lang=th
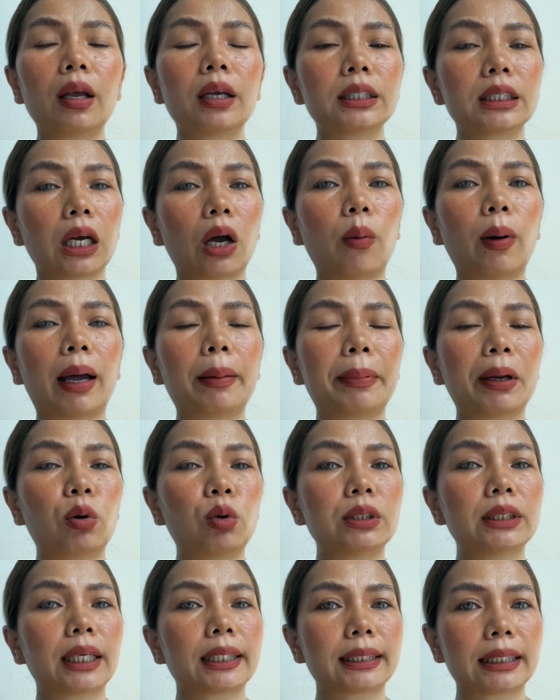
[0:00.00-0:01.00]
จักรวาลเป็นค
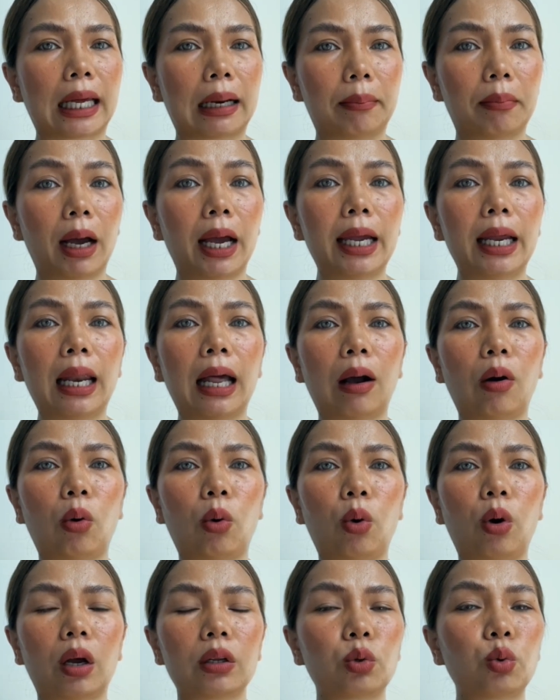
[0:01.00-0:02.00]
นจัดสรรมาให้เรา
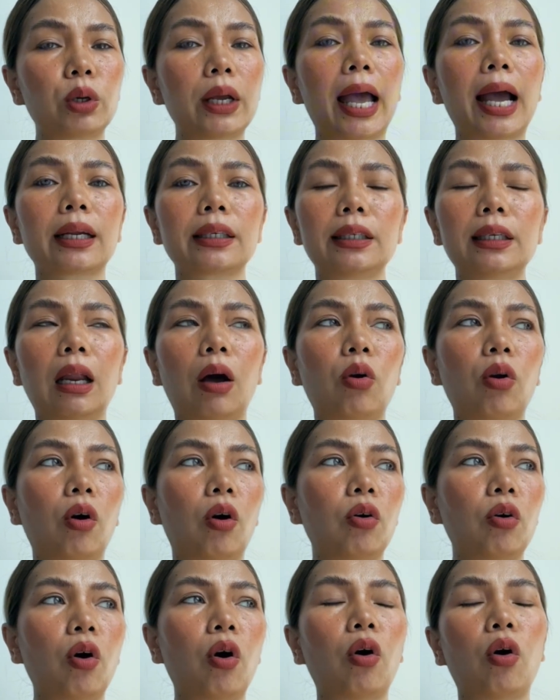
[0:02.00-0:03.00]
ทุกอย่างที่เราร้อ
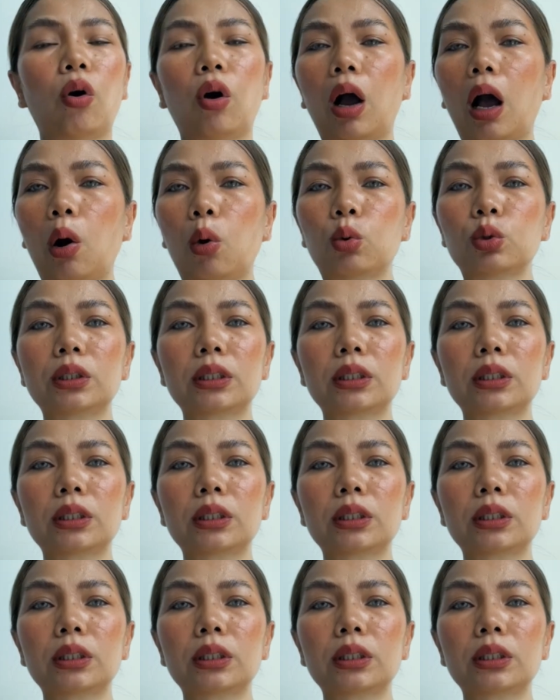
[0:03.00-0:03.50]
งขอเขา